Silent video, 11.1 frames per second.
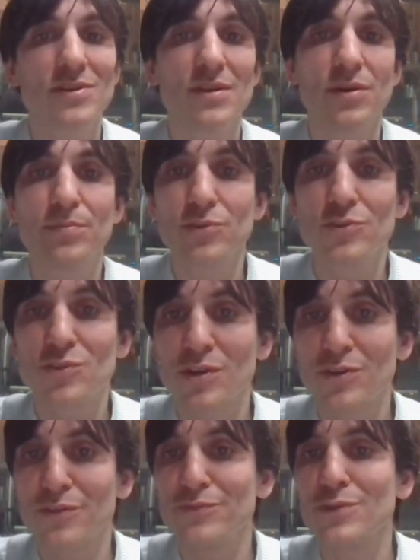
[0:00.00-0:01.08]
l'impôt sur le
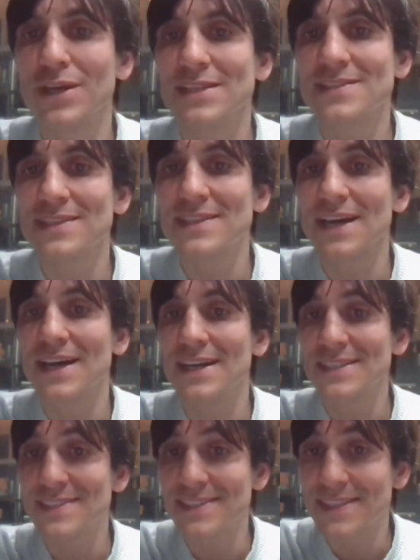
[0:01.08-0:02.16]
revenu, etc.,
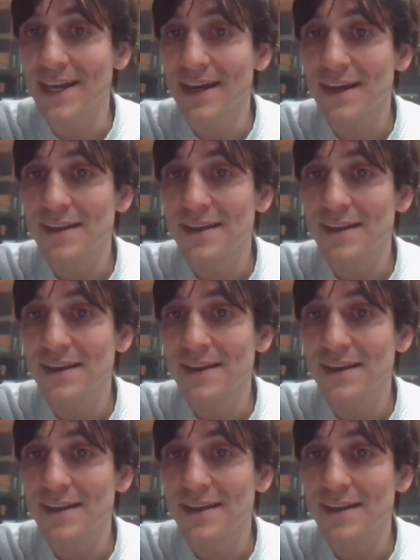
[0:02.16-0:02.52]
etc.